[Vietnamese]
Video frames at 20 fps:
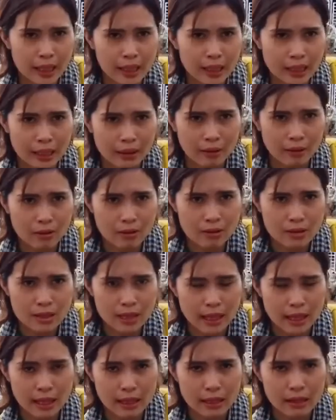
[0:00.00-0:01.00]
thấy là nó
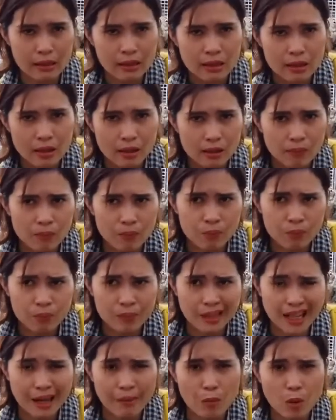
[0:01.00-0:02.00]
sẽ
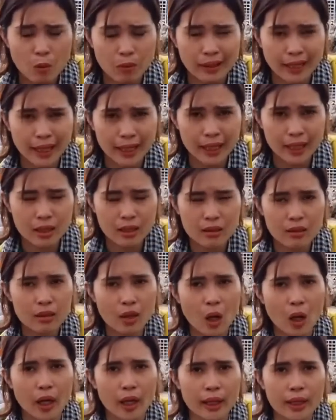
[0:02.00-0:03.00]
là một cái
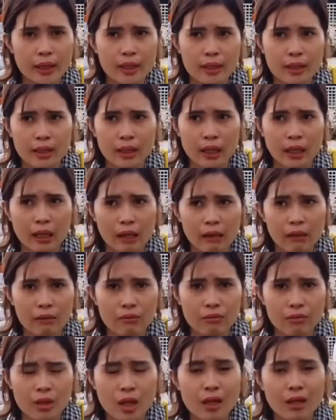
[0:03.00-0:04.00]
loại
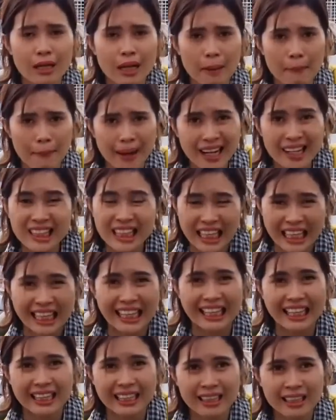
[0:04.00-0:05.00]
à, rất là mắc
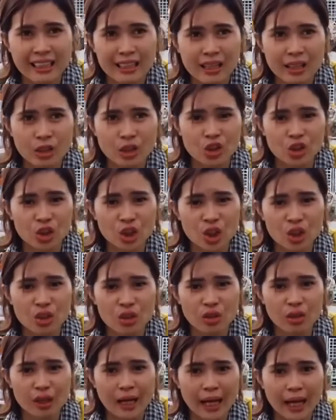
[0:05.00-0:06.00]
tiền thường
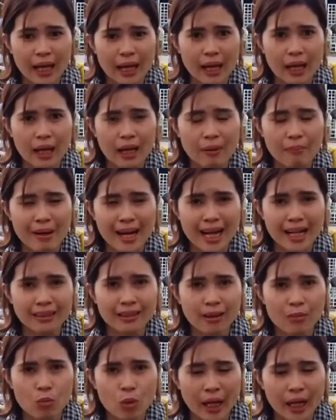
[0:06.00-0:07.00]
thường là bán
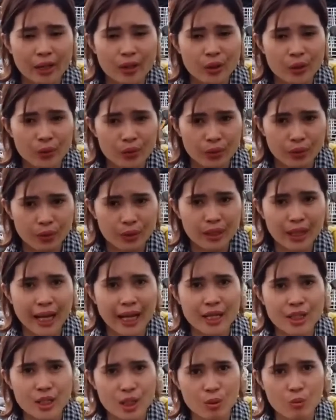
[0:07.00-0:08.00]
tầm khoảng triệu rưỡi
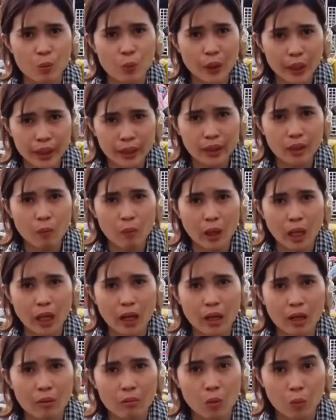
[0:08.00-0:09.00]
hai triệu một ký không á
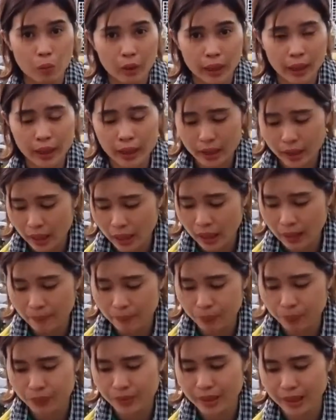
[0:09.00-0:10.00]
một ký
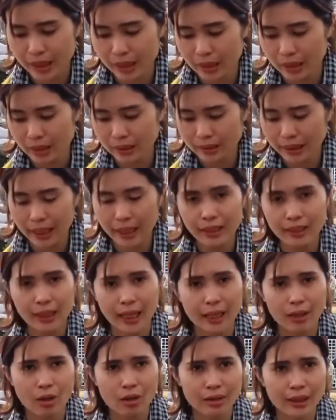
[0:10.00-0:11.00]
um, trái
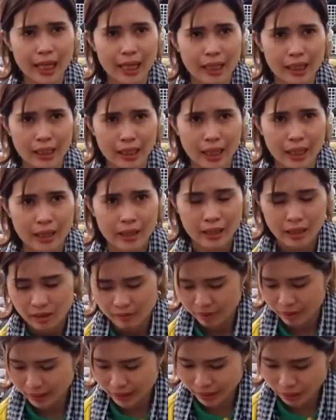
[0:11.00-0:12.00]
chanh ngón tay này nè
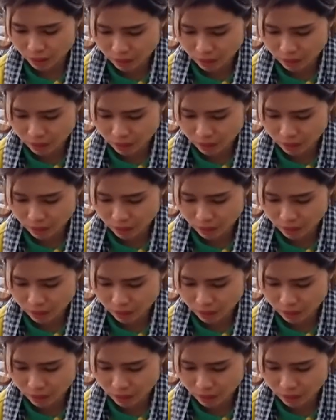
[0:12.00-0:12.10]
và